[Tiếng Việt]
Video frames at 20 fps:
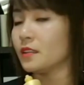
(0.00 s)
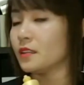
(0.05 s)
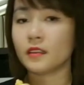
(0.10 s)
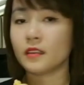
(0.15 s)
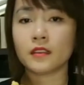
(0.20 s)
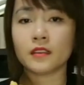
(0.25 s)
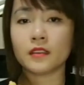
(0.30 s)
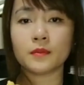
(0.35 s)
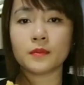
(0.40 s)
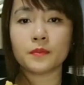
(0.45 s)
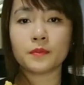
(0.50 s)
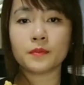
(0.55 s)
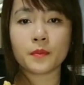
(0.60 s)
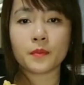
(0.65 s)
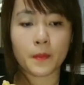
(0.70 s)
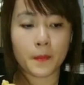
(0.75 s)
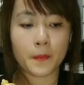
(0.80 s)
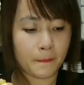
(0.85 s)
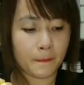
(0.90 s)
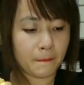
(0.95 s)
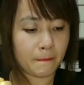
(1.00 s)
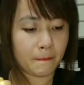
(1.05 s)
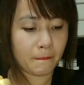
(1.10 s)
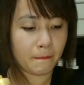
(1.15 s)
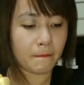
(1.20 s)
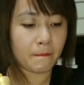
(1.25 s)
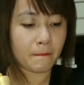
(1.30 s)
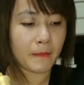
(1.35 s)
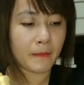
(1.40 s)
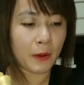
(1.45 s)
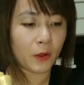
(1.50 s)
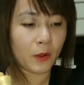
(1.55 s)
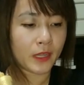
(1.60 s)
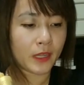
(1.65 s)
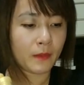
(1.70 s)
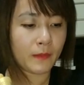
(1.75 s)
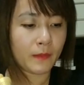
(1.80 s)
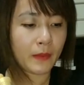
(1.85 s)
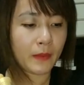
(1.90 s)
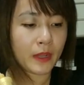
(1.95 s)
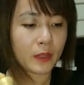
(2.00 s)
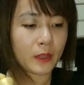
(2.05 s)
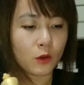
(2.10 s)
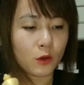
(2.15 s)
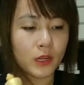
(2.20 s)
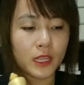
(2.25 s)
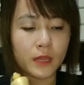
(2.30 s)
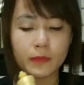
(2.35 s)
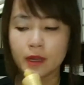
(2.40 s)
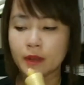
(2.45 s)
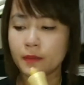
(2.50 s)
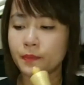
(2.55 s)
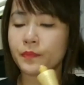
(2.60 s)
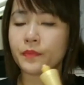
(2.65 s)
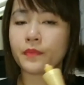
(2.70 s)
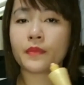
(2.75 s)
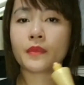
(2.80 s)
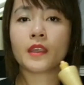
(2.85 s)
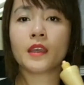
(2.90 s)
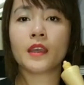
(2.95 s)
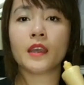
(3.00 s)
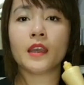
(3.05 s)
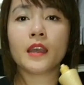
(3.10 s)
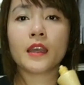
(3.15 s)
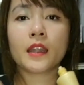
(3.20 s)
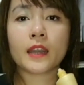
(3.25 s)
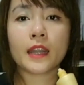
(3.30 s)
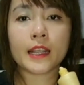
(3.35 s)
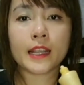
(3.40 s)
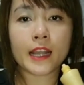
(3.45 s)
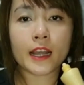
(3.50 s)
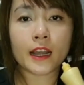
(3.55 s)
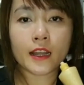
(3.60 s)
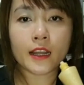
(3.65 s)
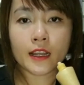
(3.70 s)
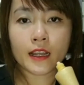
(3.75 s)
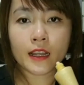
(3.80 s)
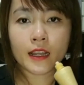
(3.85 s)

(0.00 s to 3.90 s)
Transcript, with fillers: có thấy tối mà ừ, em có thấy máy bị tối đi mà đây nhá